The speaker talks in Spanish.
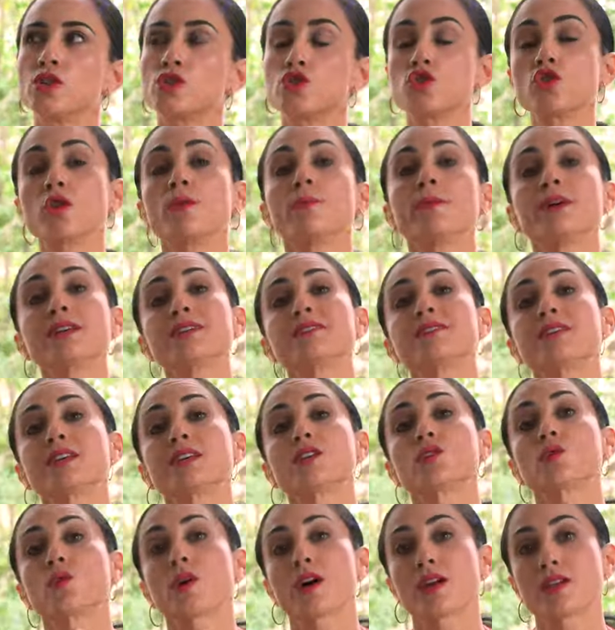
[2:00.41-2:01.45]
yo me
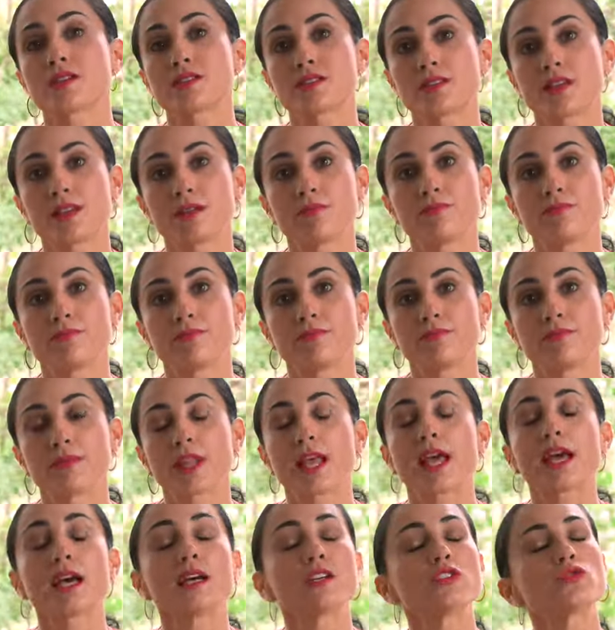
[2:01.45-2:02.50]
siento así,
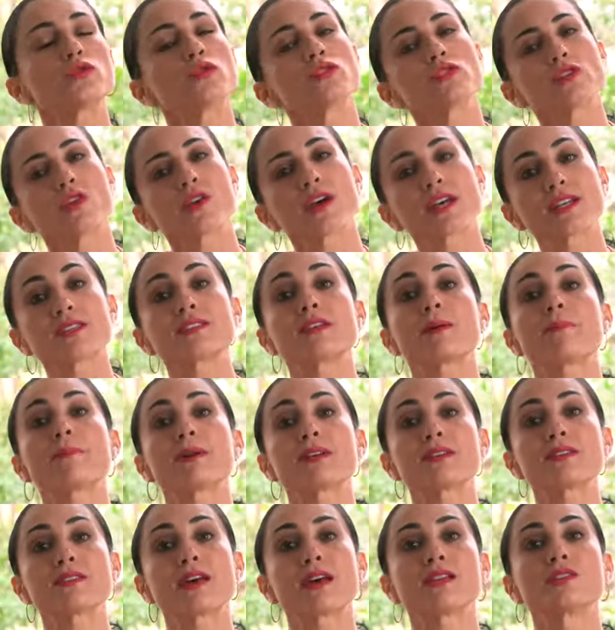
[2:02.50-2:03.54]
esto es lo que está
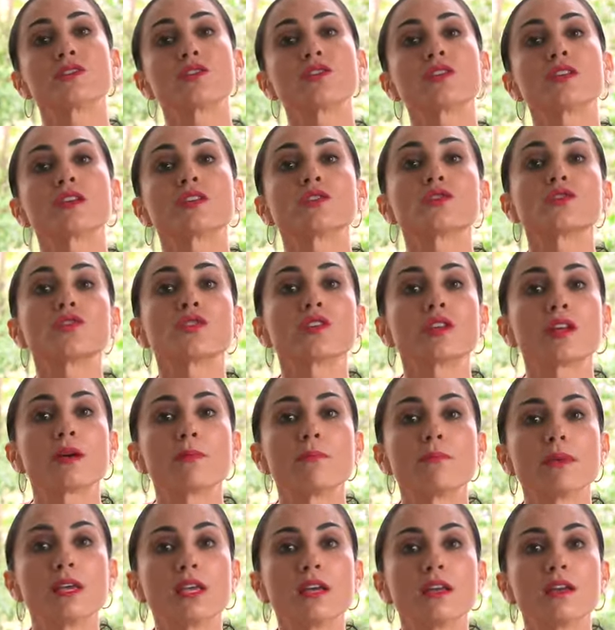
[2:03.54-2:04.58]
pasando dentro de
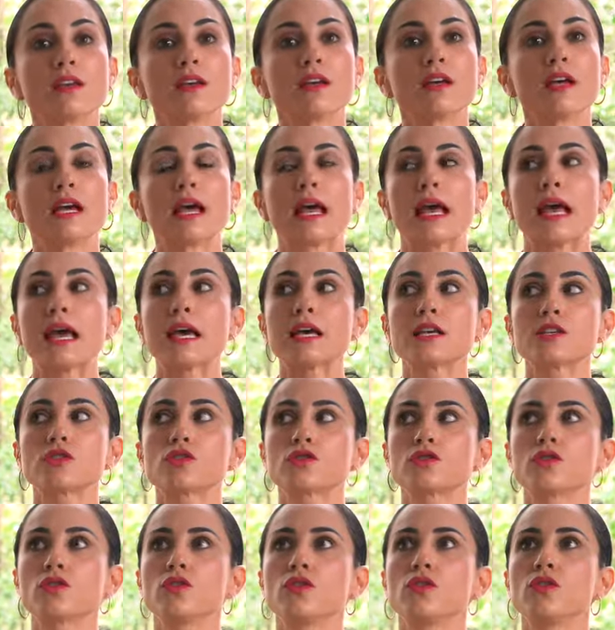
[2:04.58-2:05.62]
mí,
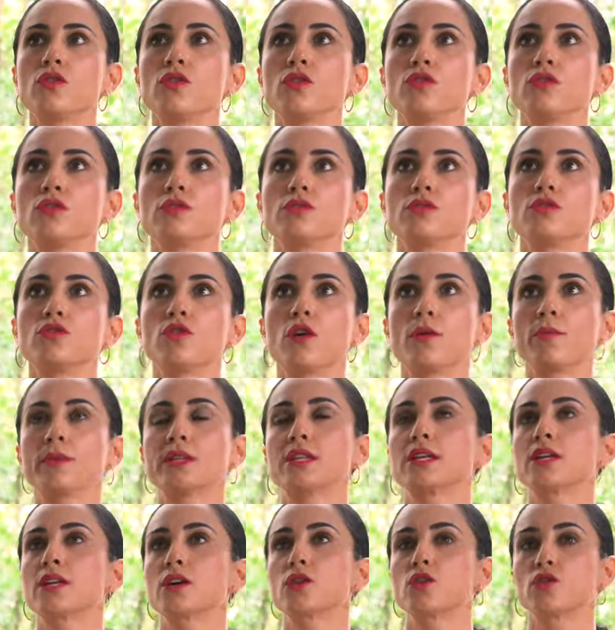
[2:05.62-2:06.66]
esto no
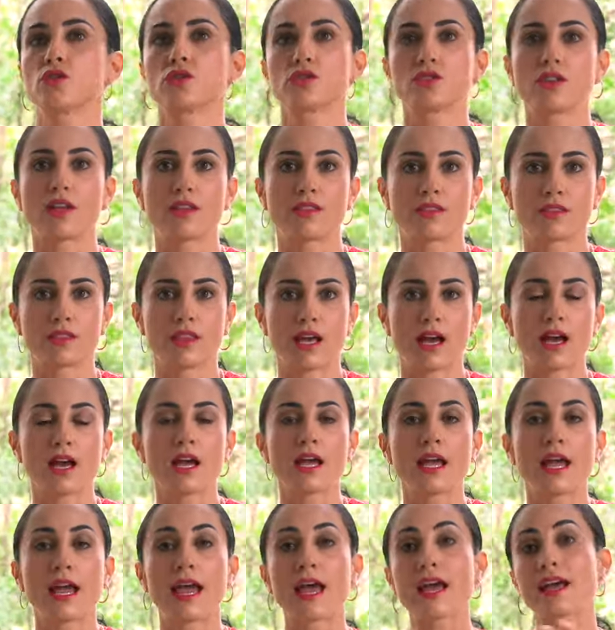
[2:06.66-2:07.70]
me tiene contenta,
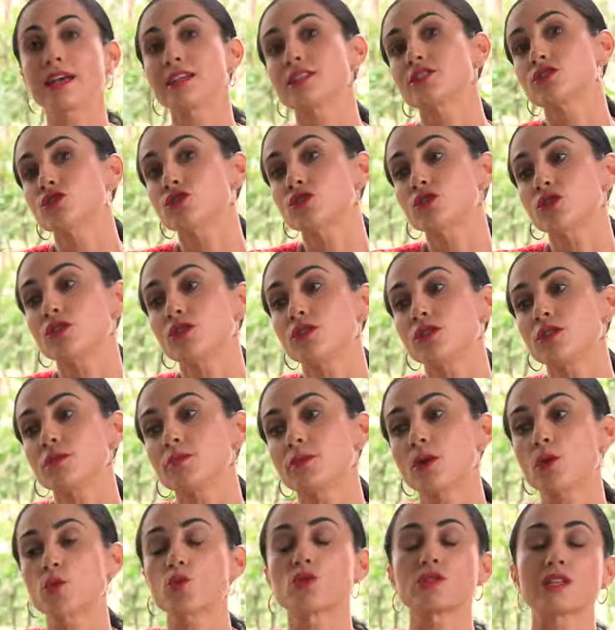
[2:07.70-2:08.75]
esto
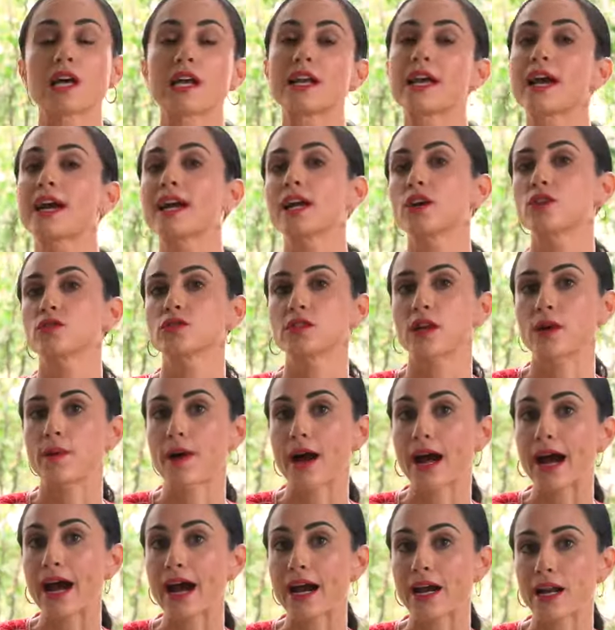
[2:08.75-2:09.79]
me gustaría que lo
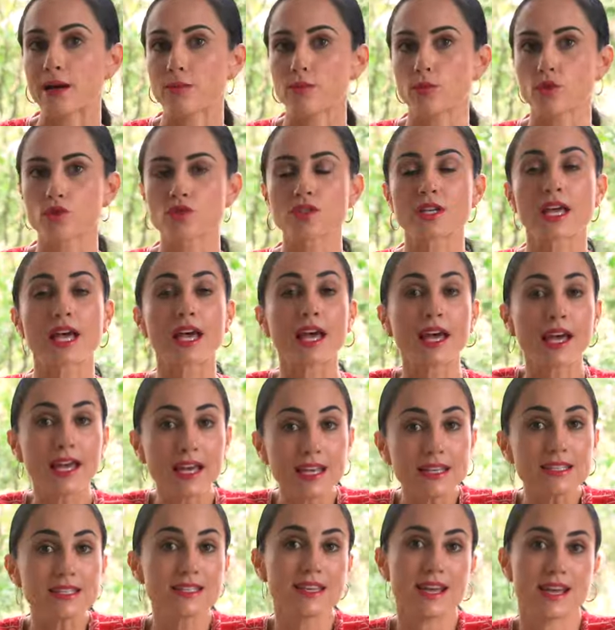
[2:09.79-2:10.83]
trabajáramos,
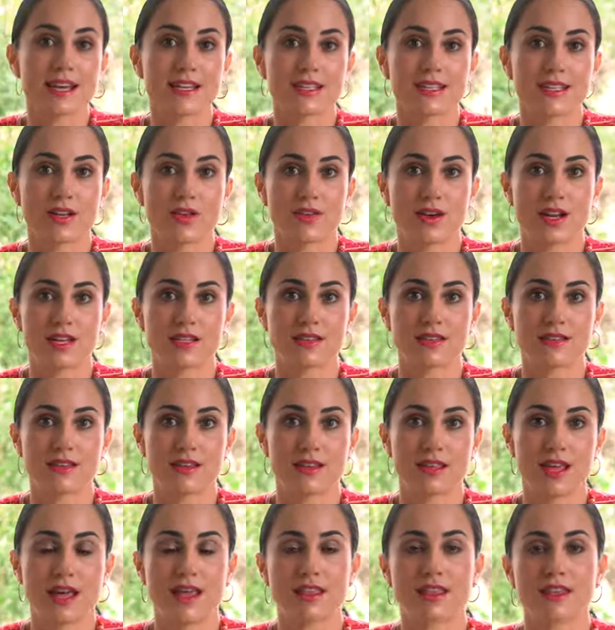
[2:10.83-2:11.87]
esa es la
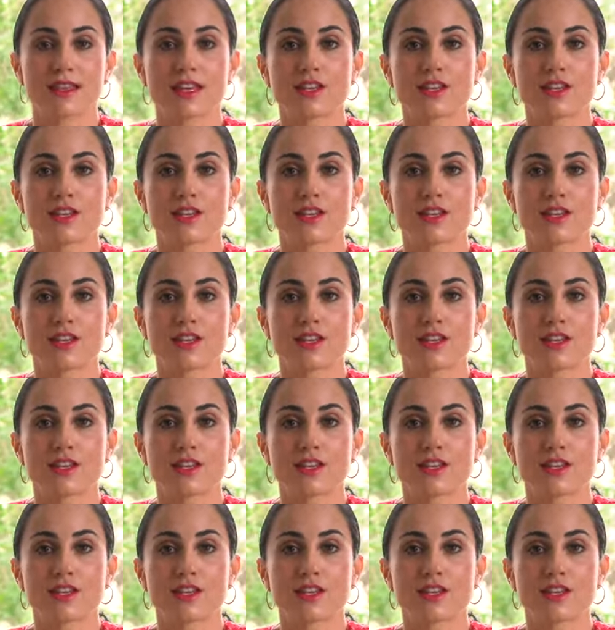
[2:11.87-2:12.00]
honestidad.